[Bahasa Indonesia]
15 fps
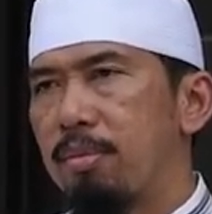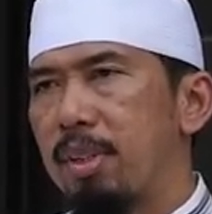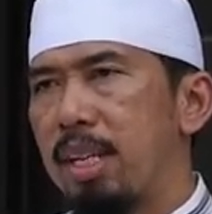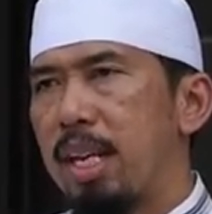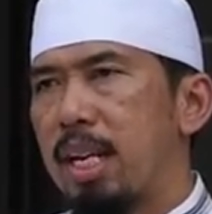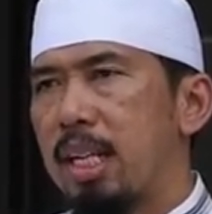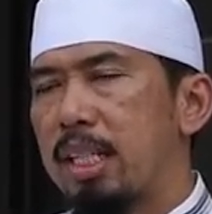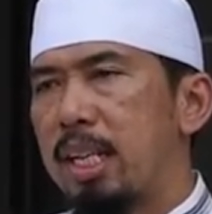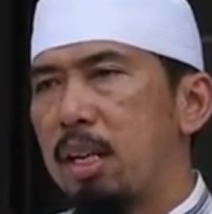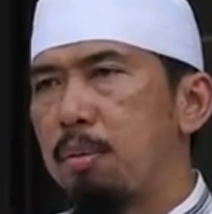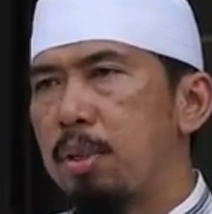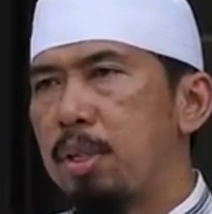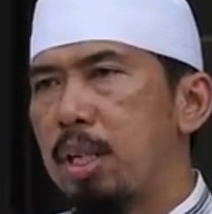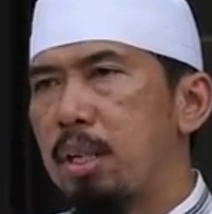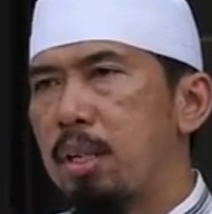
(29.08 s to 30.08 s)
Ya, kata
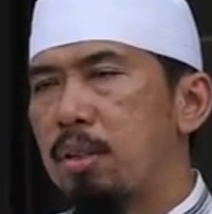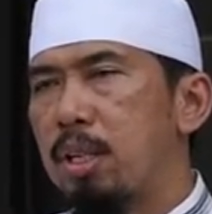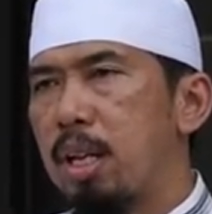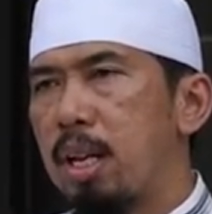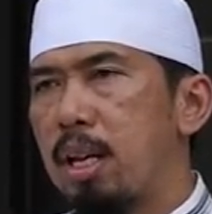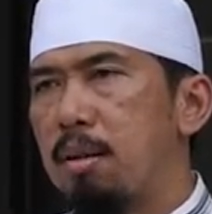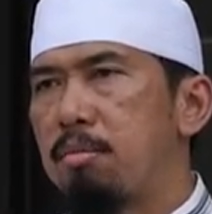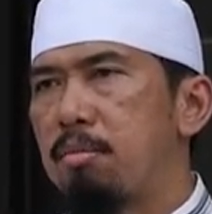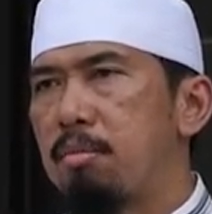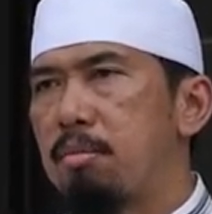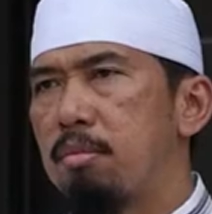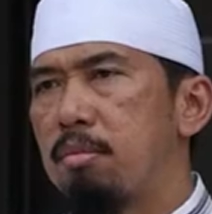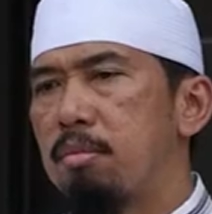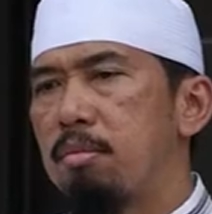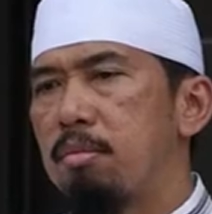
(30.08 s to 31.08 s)
Nabi sallallahu alaihi wasallam,
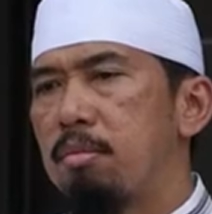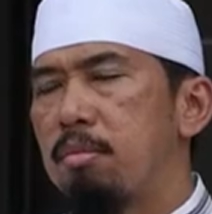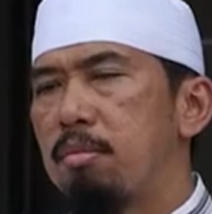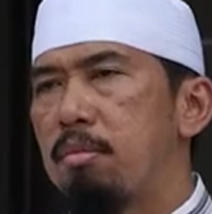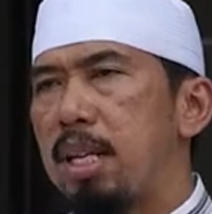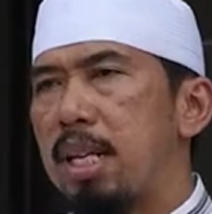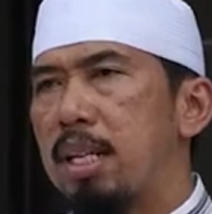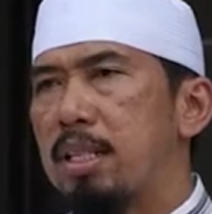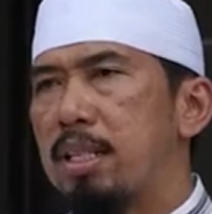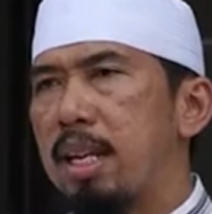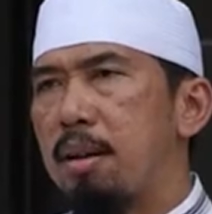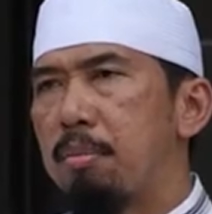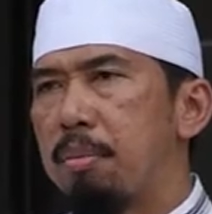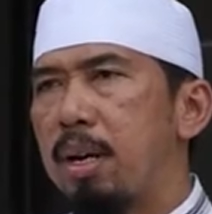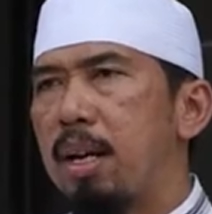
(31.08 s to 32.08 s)
Barang
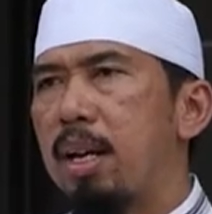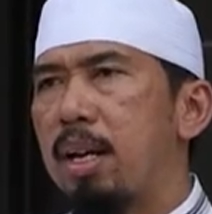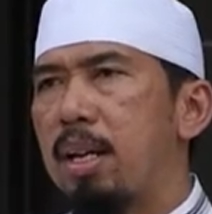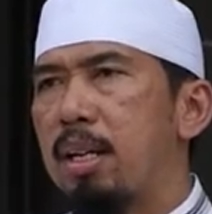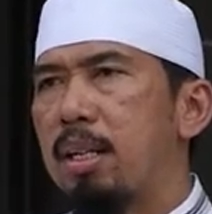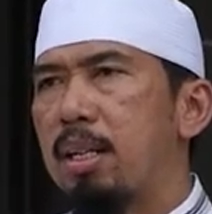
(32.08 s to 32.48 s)
siapa